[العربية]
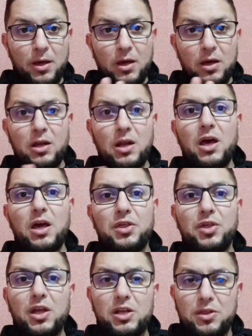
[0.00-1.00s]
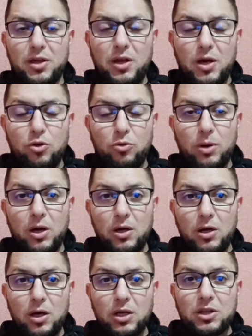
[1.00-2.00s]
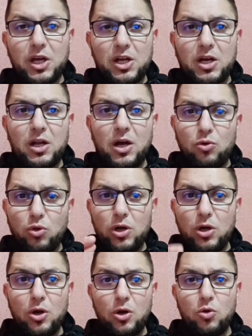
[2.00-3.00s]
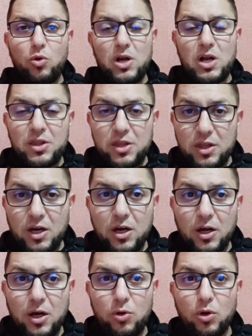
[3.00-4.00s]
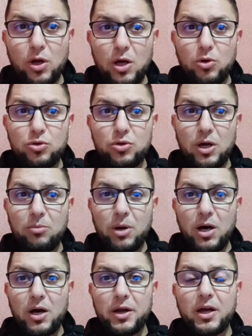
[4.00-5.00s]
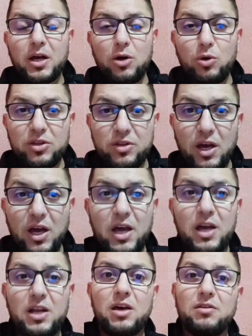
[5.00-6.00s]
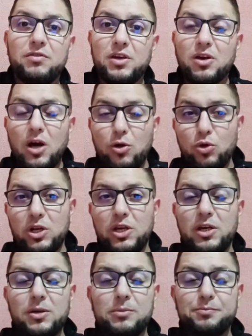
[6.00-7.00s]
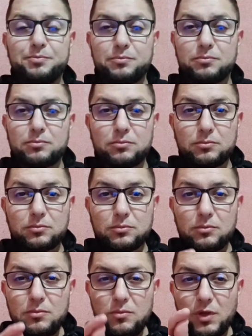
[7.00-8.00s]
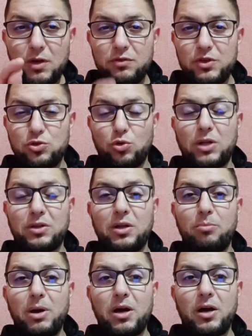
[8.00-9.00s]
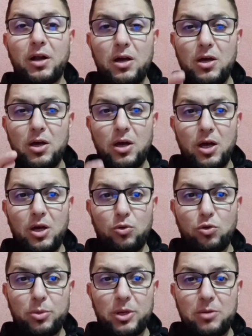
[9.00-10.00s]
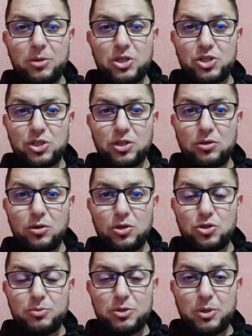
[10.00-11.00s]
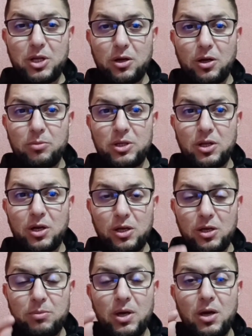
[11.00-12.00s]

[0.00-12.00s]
لا ثالث لهما الطريق الأول هو الذي ذكره الله تبارك وتعالى في قوله في سورة البقرة أعوذ بالله من الشيطان الرجيم بسم الله الرحمن الرحيم